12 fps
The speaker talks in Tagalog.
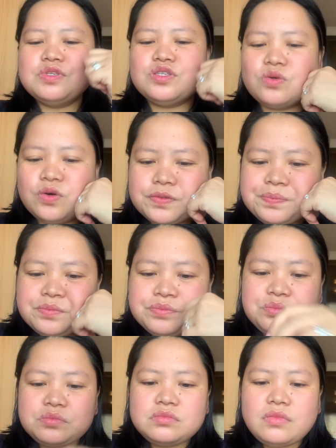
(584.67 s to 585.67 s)
So
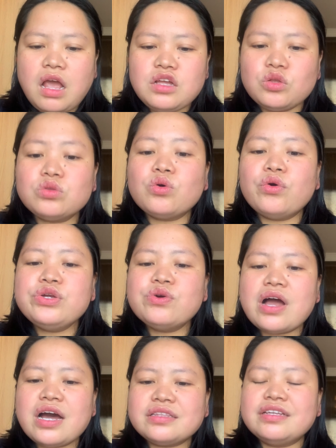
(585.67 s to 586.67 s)
totoo
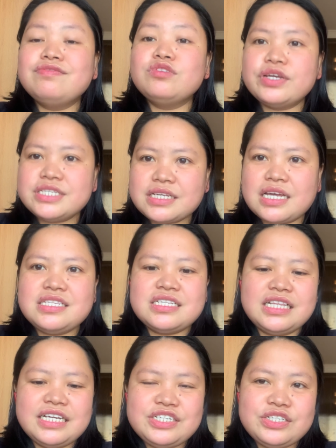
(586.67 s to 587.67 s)
yung active noise
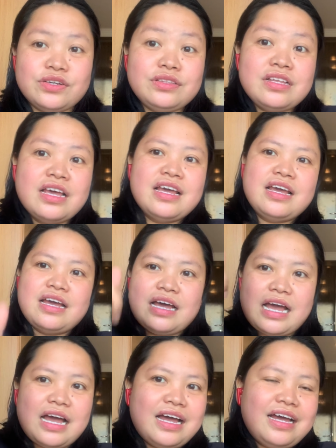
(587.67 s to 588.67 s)
cancellation.
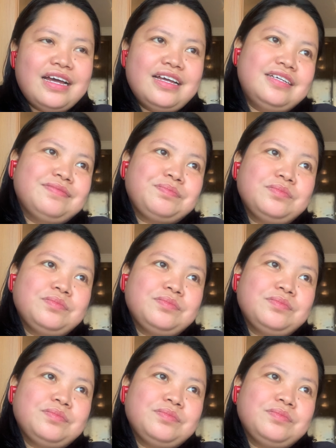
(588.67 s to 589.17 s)
Uh,